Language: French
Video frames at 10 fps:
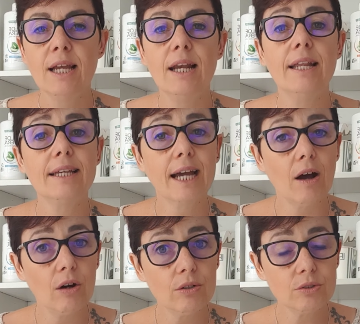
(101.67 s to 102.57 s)
Les
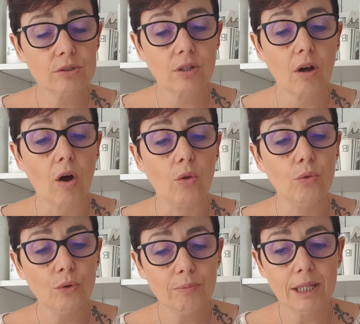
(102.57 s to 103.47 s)
carences en
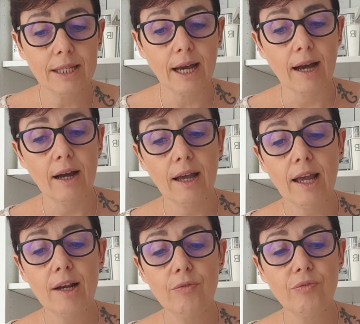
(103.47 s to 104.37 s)
oméga,
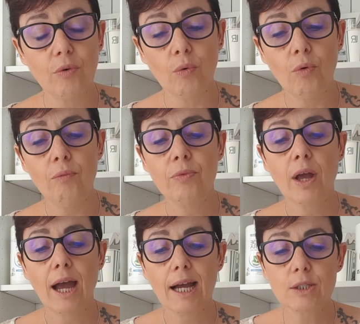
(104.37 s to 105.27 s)
elles vont
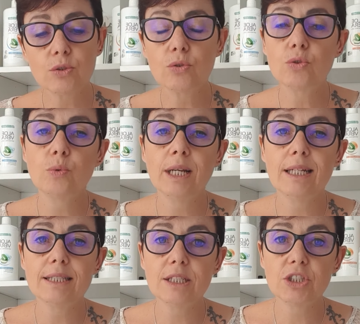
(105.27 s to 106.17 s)
accentuer
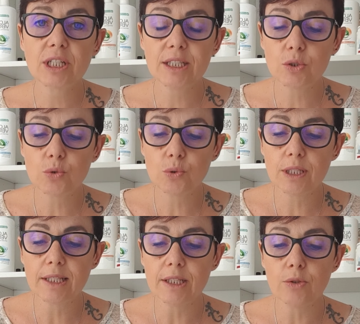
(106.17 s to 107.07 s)
la sécheresse
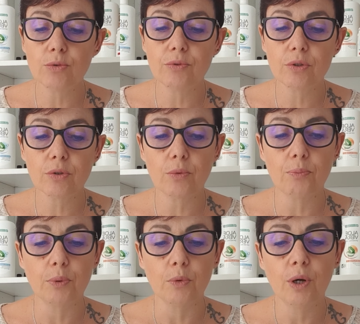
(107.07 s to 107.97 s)
cutanée de votre
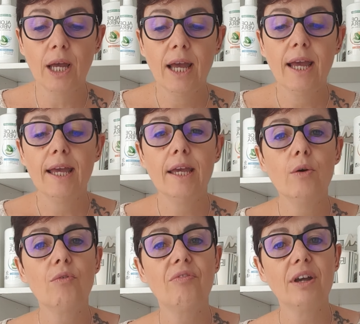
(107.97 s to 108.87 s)
peau et
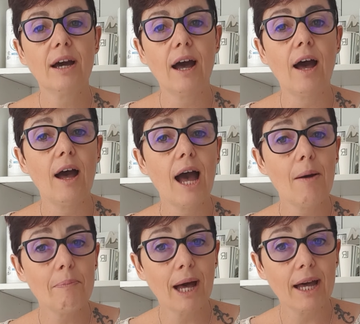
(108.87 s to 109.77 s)
on verra
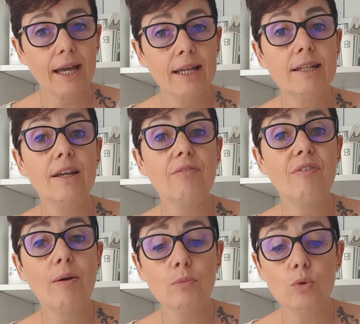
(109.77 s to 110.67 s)
apparaître les
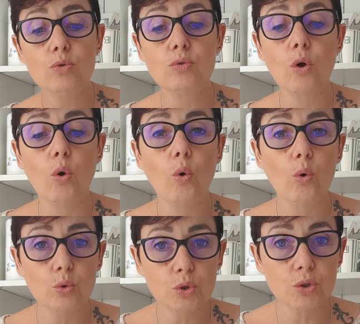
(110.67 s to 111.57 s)
fameuses
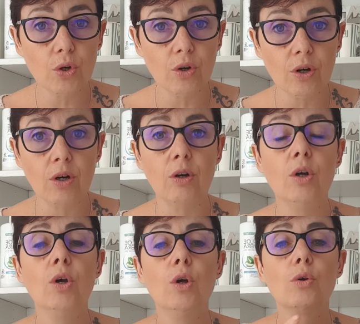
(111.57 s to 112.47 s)
rougeurs
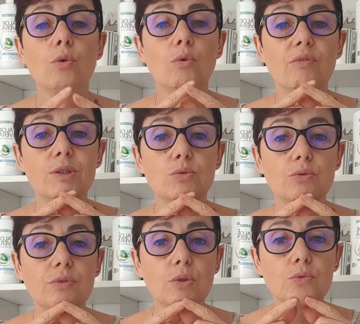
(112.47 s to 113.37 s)
que l'on va
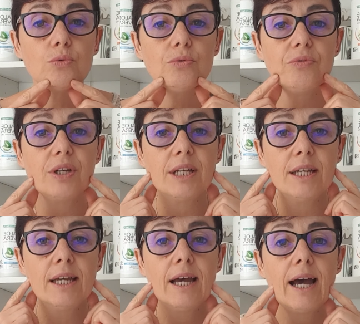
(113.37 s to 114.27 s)
souvent
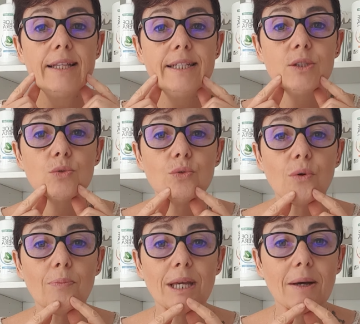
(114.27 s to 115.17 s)
trouver à des
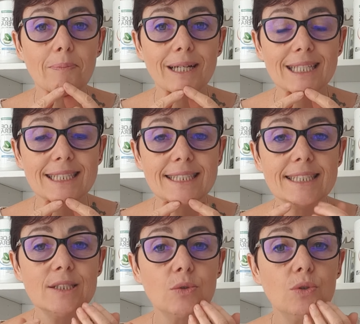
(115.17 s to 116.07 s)
zones bien
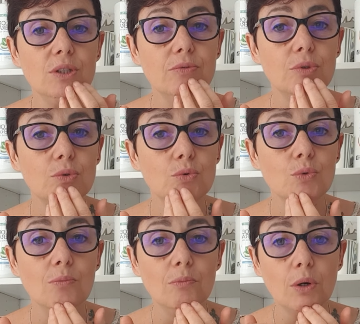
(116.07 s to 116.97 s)
précises au niveau
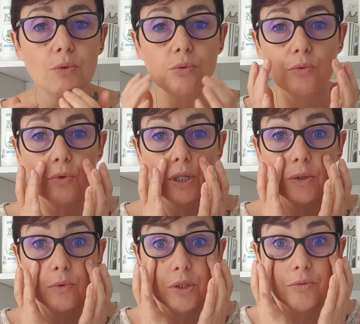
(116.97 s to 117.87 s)
du menton
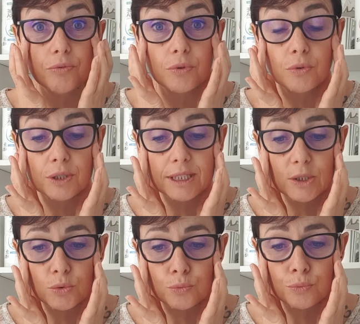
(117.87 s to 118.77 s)
et au niveau des
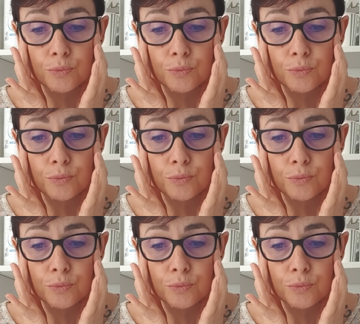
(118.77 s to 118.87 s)
joues.